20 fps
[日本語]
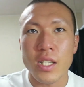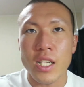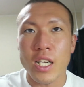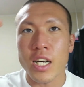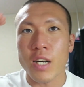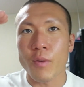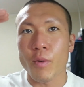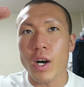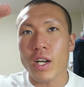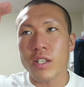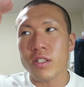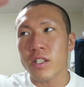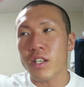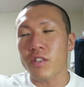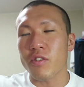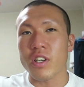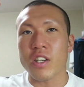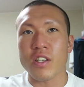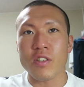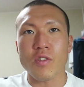で、なんかもうある
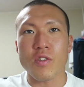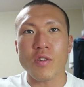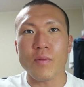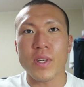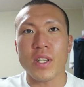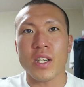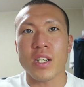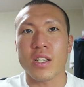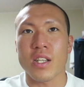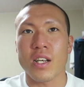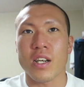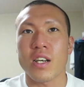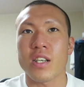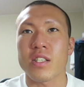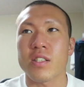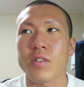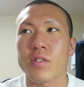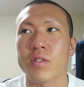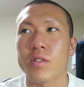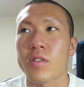程度行くとこまで行った
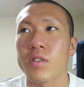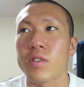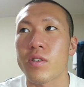ら、そ